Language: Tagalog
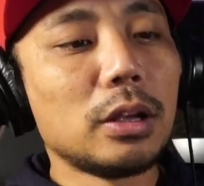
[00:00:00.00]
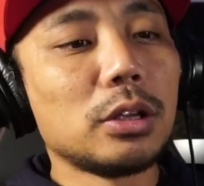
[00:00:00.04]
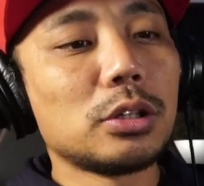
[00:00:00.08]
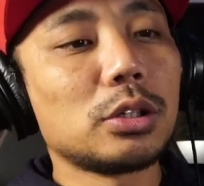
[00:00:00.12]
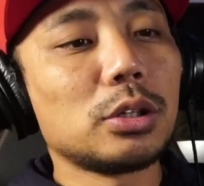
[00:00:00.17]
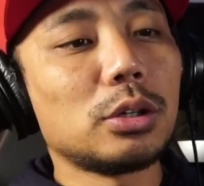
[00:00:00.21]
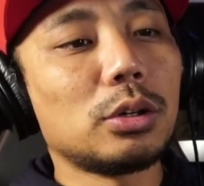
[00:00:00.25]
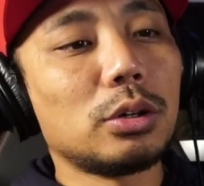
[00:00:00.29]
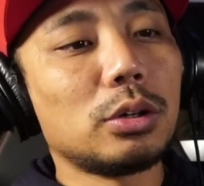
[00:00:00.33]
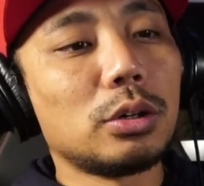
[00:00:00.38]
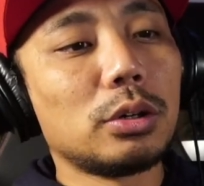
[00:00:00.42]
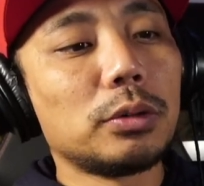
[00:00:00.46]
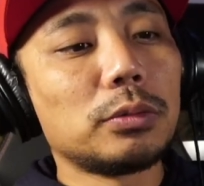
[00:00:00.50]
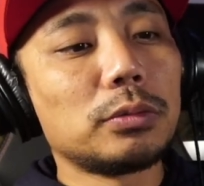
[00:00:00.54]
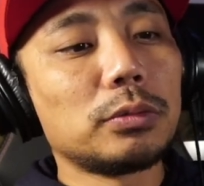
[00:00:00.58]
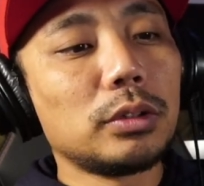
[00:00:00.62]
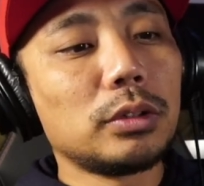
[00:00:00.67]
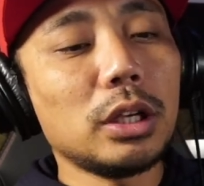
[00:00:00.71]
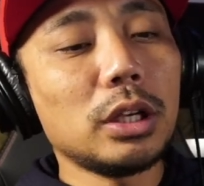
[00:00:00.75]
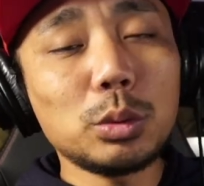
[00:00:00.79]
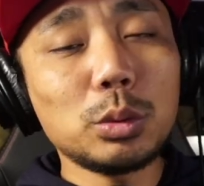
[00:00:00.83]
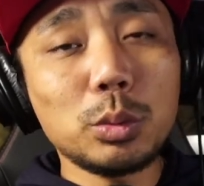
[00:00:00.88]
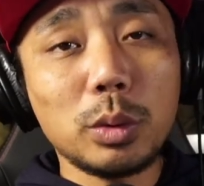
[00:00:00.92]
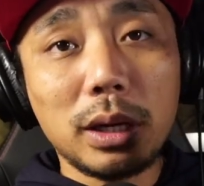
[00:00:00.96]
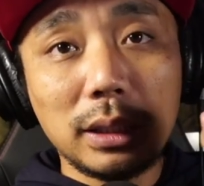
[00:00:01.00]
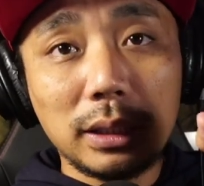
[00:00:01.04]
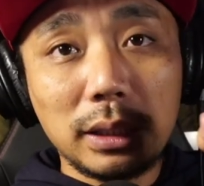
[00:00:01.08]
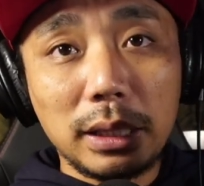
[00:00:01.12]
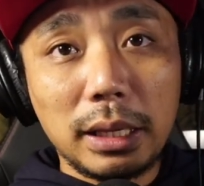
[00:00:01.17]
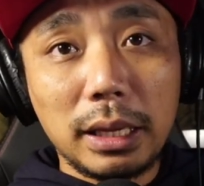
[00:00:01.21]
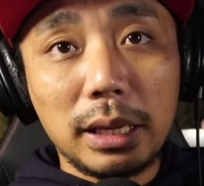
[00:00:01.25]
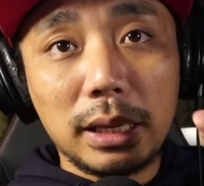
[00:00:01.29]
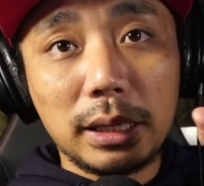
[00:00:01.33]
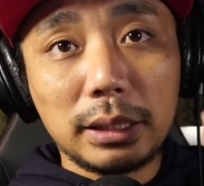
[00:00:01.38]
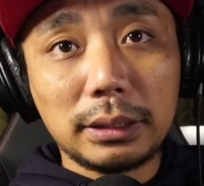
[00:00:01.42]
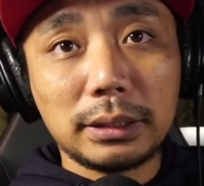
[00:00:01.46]
So, this one
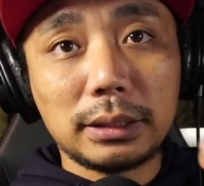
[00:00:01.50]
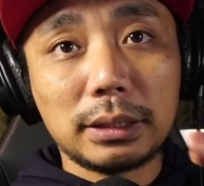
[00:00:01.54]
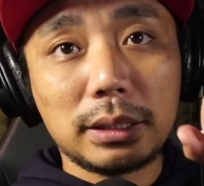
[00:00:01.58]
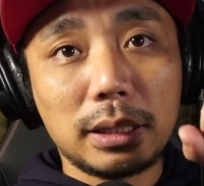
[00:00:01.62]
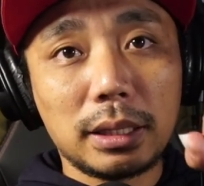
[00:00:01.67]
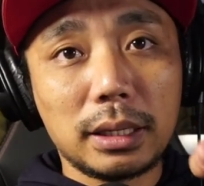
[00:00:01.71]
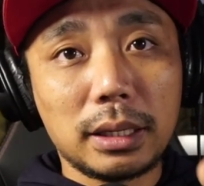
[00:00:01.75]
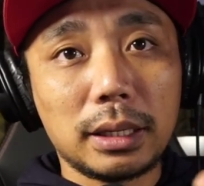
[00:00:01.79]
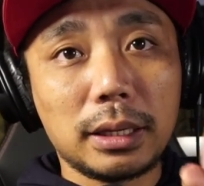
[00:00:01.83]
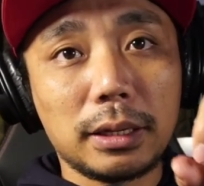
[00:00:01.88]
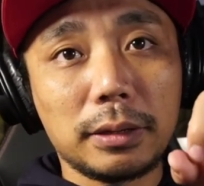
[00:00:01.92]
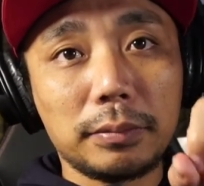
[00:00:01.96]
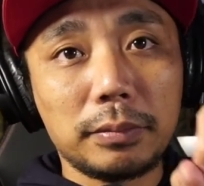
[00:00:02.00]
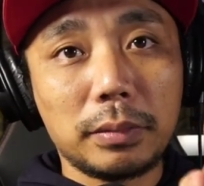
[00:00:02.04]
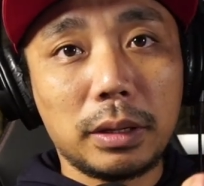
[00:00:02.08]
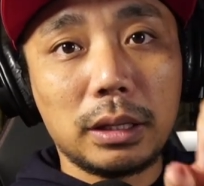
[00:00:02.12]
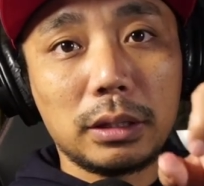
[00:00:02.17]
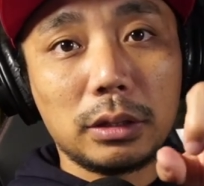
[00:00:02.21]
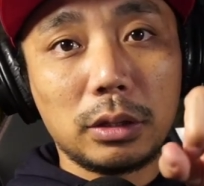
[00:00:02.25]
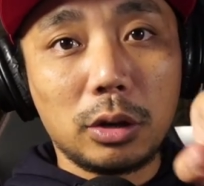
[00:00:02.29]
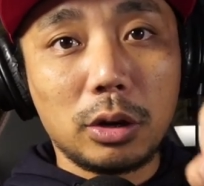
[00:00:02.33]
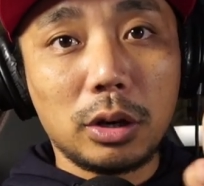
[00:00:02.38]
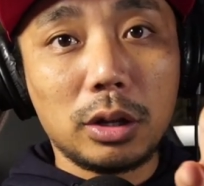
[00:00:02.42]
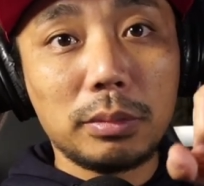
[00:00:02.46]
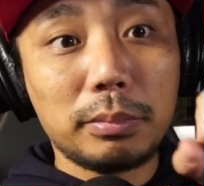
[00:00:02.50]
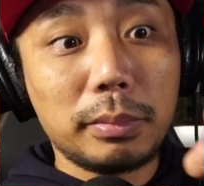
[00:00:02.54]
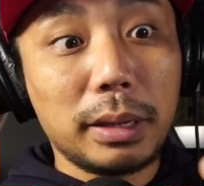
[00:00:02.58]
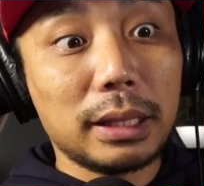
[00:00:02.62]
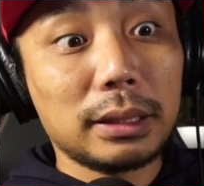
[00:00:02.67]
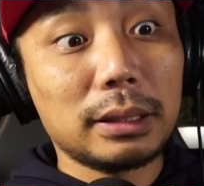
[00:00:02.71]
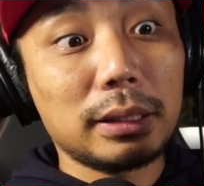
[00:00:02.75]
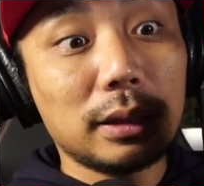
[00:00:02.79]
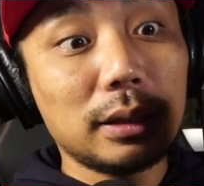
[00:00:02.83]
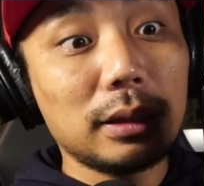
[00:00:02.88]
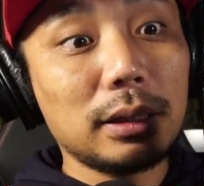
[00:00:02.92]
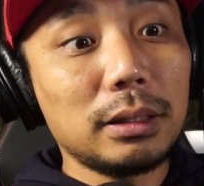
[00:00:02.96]
is uh, an
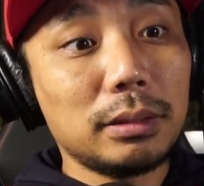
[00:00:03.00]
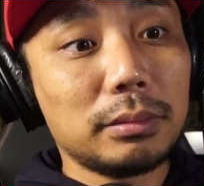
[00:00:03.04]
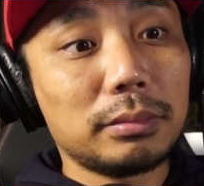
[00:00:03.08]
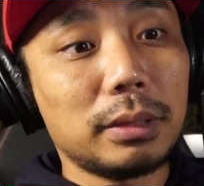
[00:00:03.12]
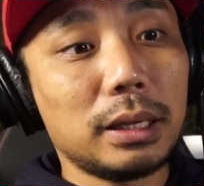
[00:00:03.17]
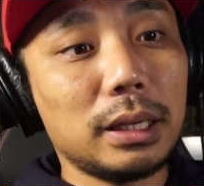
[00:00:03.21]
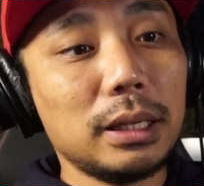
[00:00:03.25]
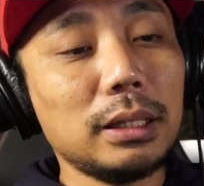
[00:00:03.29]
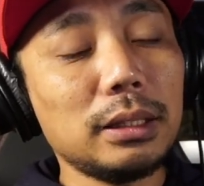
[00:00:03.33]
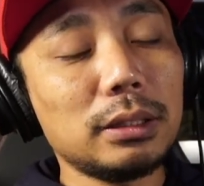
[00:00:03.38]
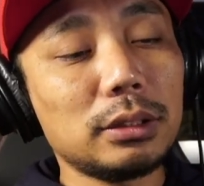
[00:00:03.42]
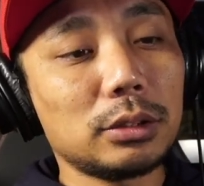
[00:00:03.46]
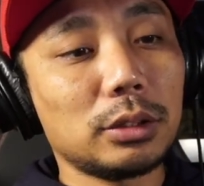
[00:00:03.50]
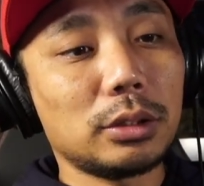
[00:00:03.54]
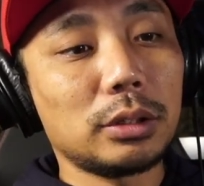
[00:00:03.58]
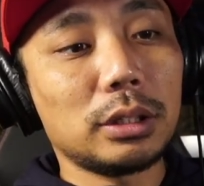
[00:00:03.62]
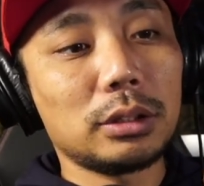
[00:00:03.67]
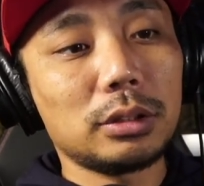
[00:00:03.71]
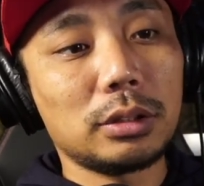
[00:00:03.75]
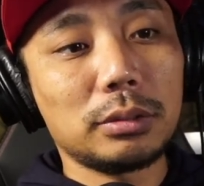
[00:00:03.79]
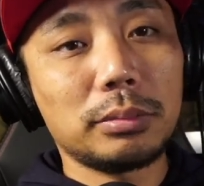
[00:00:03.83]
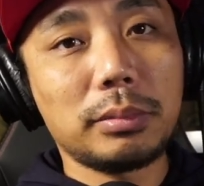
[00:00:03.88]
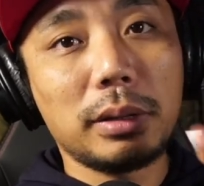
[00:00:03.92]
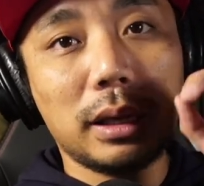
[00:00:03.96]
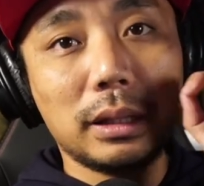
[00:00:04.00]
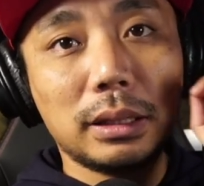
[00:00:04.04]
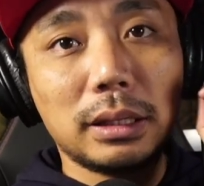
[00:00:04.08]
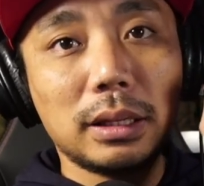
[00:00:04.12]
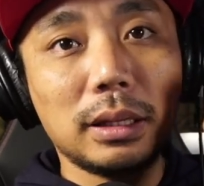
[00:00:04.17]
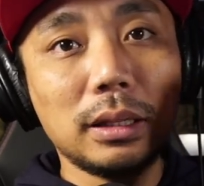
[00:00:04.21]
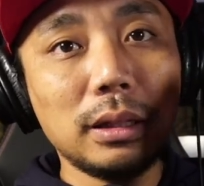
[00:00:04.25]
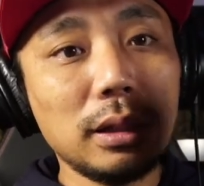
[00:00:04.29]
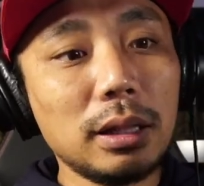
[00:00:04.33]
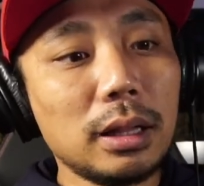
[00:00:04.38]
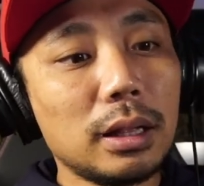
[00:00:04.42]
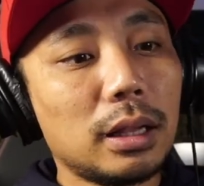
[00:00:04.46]
all-metal mic. So, ito
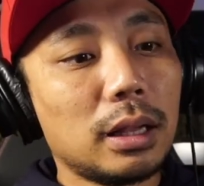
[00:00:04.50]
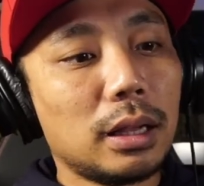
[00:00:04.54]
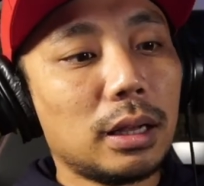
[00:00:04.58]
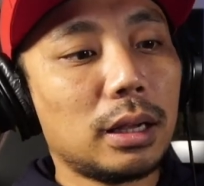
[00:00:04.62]
metal.